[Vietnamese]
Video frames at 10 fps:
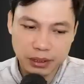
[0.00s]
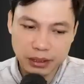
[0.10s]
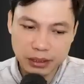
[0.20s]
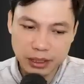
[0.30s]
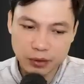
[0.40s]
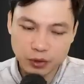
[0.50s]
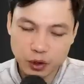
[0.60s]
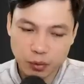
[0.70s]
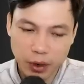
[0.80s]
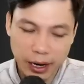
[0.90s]
miệng lầm
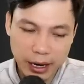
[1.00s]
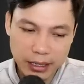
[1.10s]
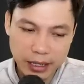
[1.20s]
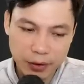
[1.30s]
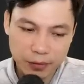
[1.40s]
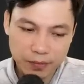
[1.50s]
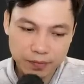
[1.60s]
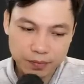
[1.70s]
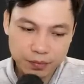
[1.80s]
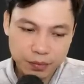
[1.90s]
bầm những câu chú
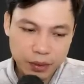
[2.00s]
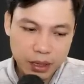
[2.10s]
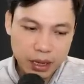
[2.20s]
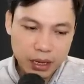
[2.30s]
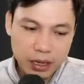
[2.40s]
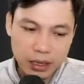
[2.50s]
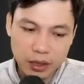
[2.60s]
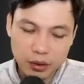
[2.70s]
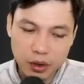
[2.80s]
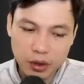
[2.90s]
ngữ nghe thật khó
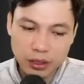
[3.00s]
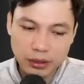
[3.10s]
hiểu.